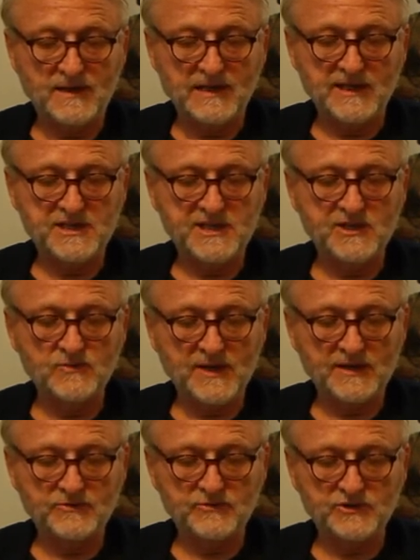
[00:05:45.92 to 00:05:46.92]
Les
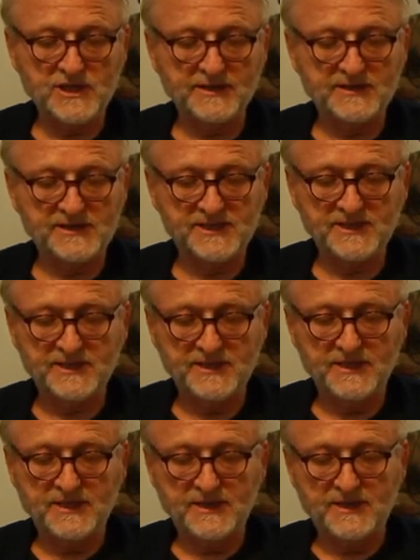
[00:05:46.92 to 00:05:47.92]
Chinois du Changchi
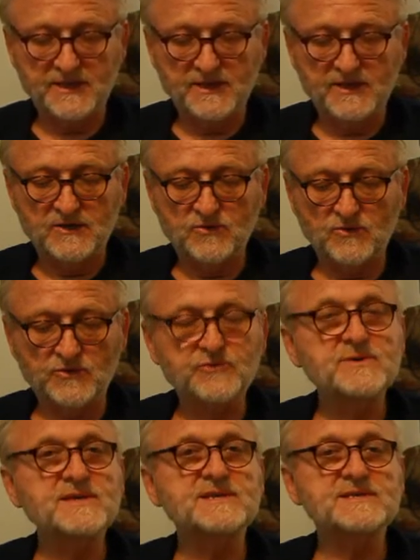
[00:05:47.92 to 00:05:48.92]

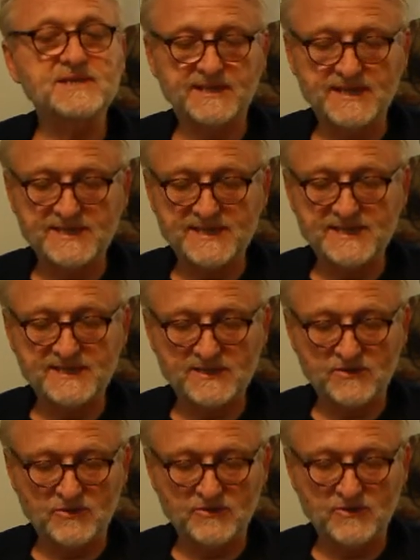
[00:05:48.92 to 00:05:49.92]
conduisent des 16
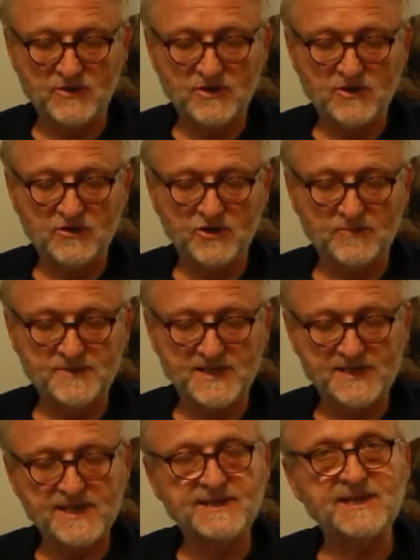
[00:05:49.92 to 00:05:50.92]
tonnes comme si
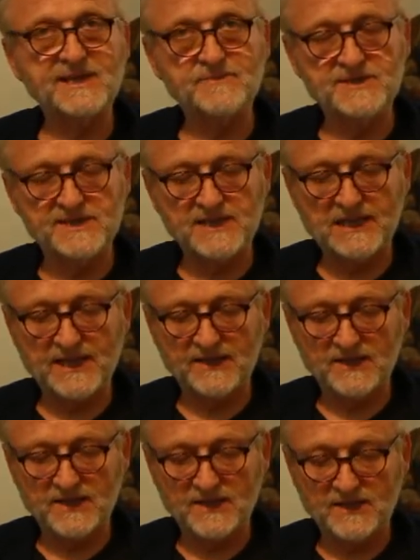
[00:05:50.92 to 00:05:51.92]
c'était des
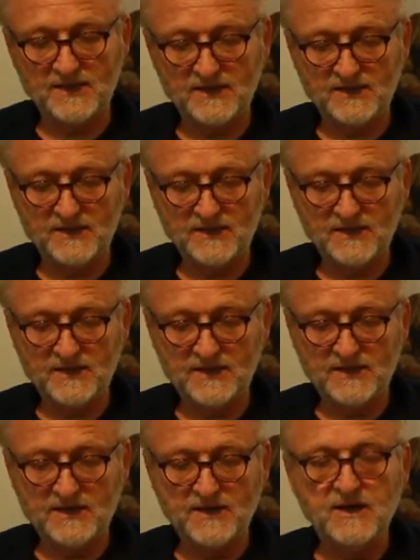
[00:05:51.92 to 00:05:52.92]
bicyclettes.
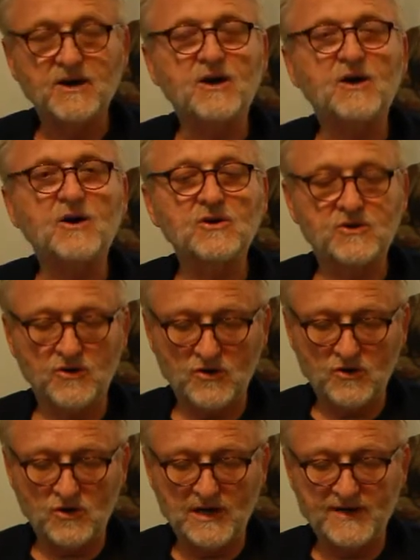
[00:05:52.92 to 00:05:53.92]

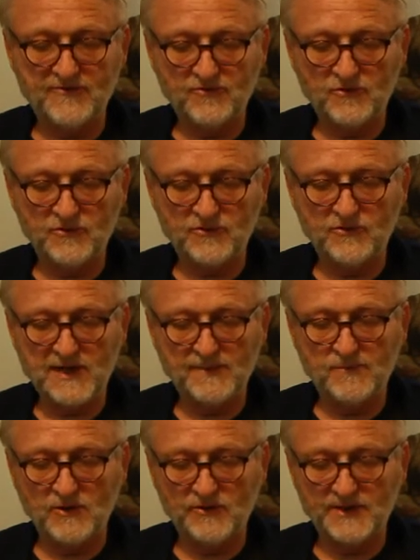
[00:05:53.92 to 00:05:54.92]
Encore la faute de la
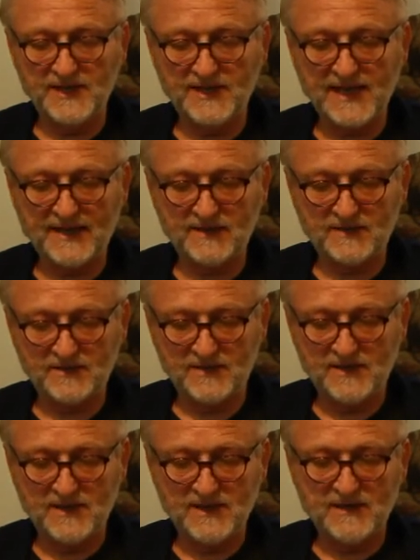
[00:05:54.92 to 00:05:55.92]
bande des quatre,
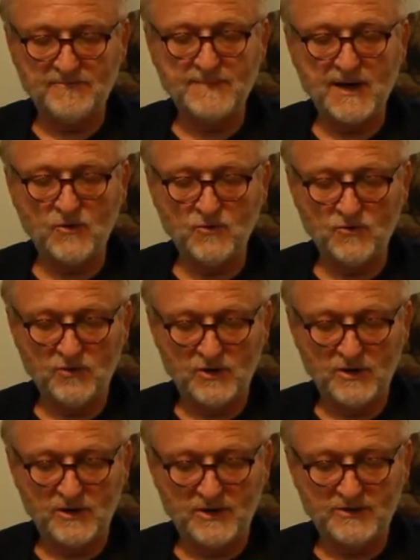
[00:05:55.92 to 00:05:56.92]
Mao
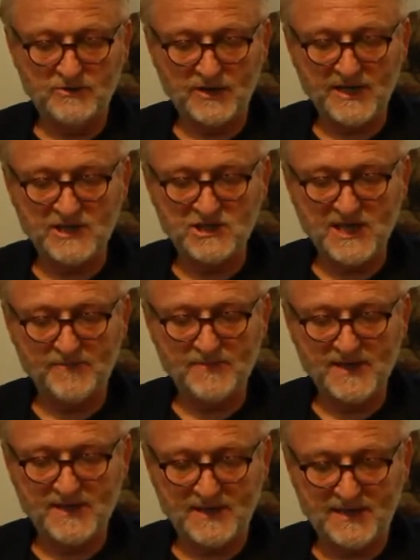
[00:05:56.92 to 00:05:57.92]
n'aurait
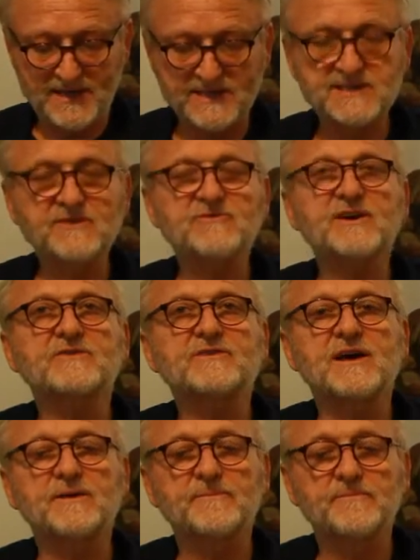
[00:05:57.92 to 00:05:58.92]
jamais laissé faire ça.